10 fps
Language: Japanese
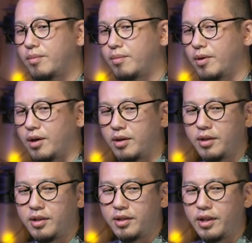まあ
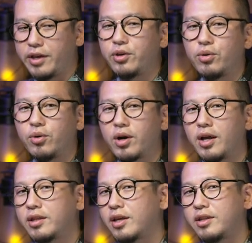内容を
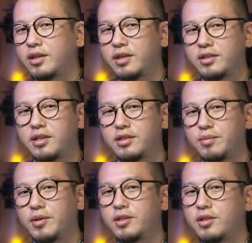簡単に説
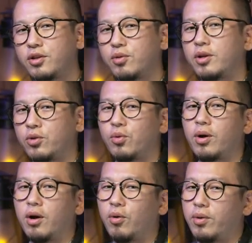明するような動
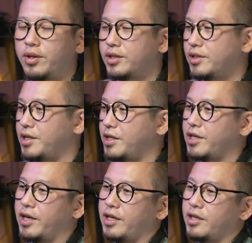画を出していき
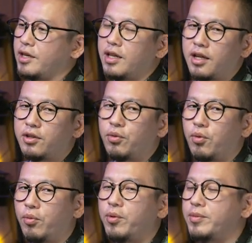たいかなと
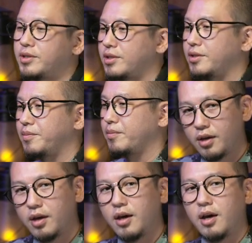思います。
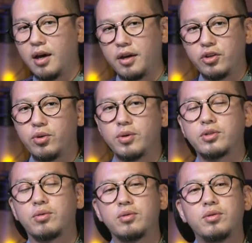はい、今日は
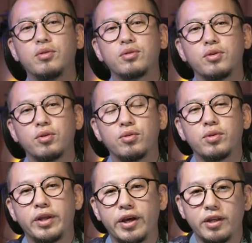速報というこ
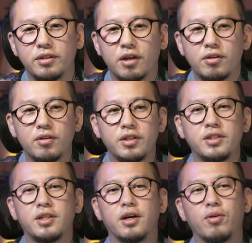とでざっくり
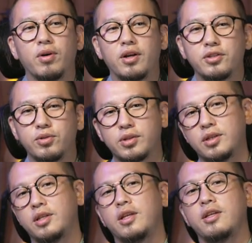したお話をさ
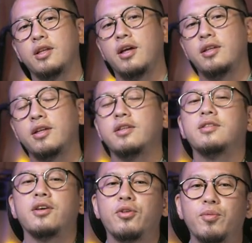せていただいたんで
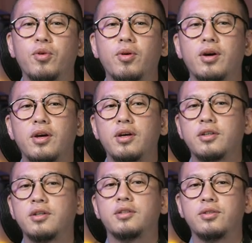すけれども
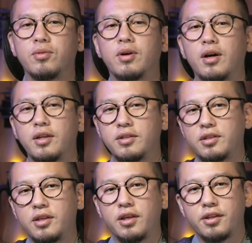9月8日
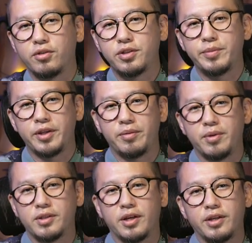是非楽しみに
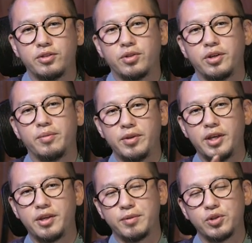皆さん一緒に見て
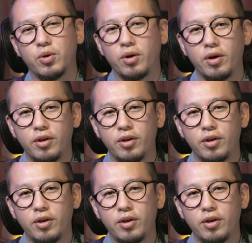いきましょ